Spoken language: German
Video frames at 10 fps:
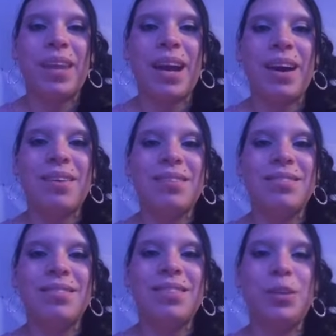ja,
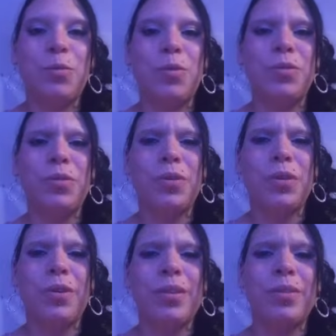die Großen
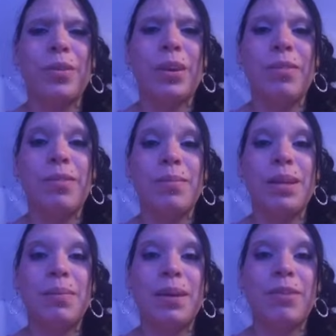können auch nicht so wirklich viel mit
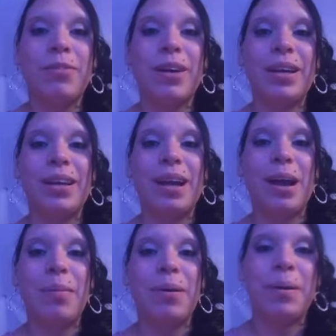ihm anfangen,
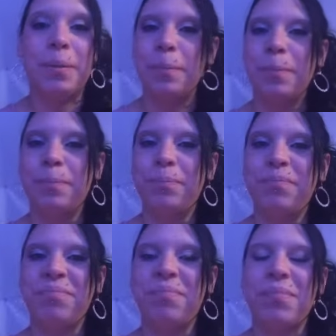aber
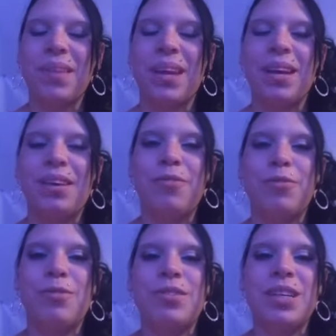
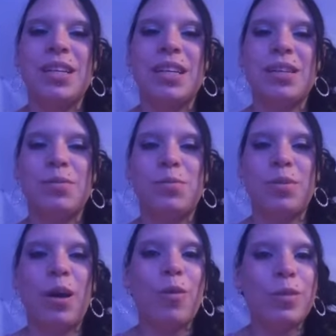funktioniert ganz
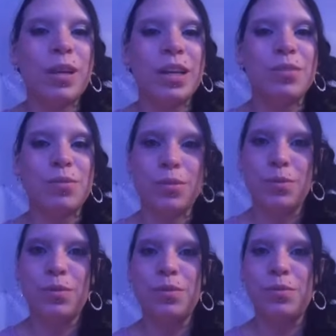gut. Auch Kind und
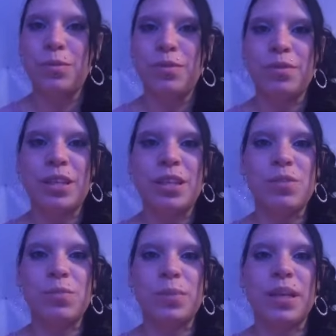Hund funktioniert
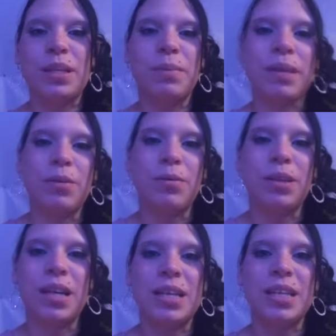super. Ich meine, der
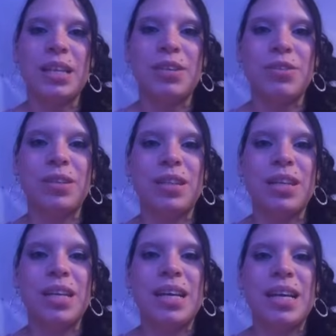Hund kennt ihr ja schon
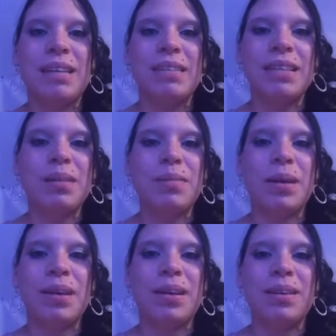seitdem
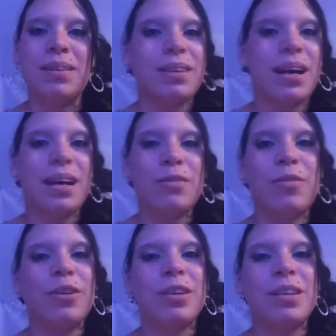er acht
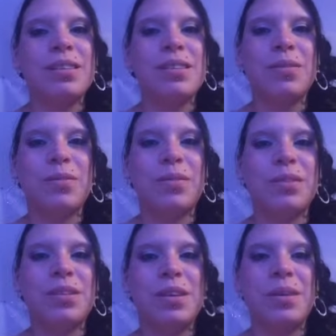Wochen ist
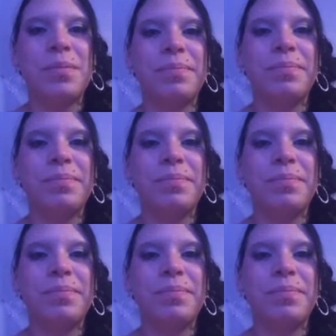und ähm,